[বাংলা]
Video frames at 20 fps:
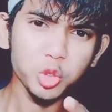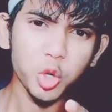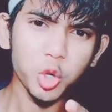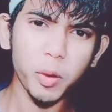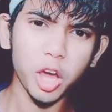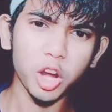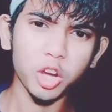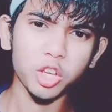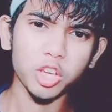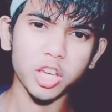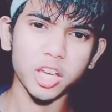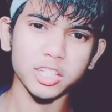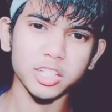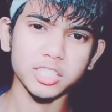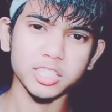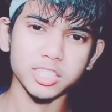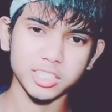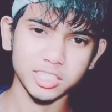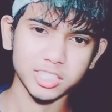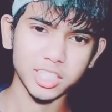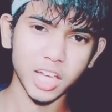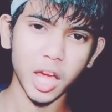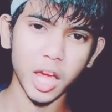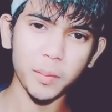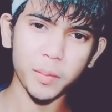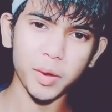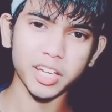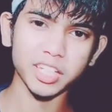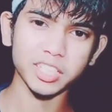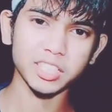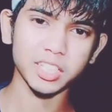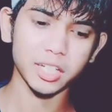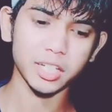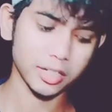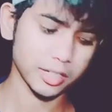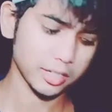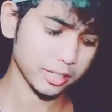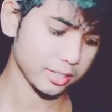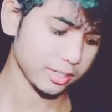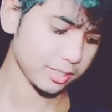তুই তো ভালোই আছিস আমাকে
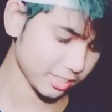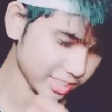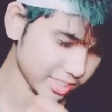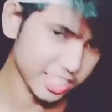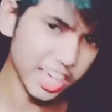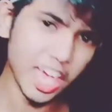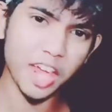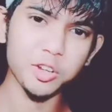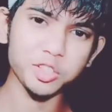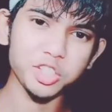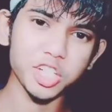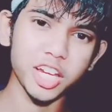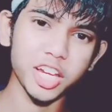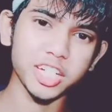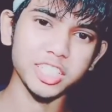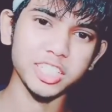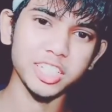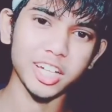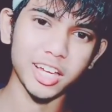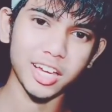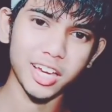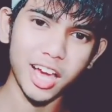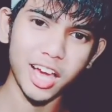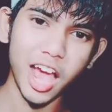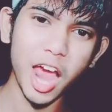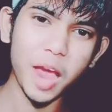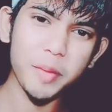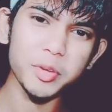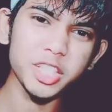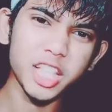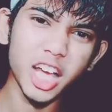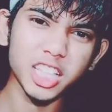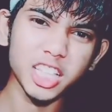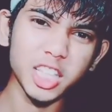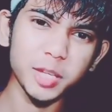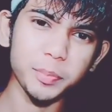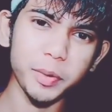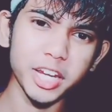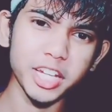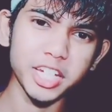ছাড়া কেন জানি না আমি
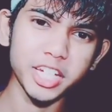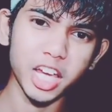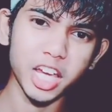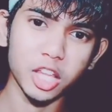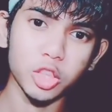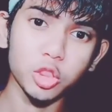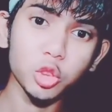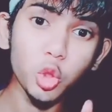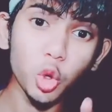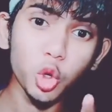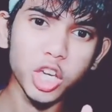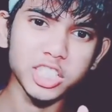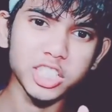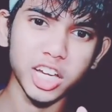থাকতে পারি না তোকে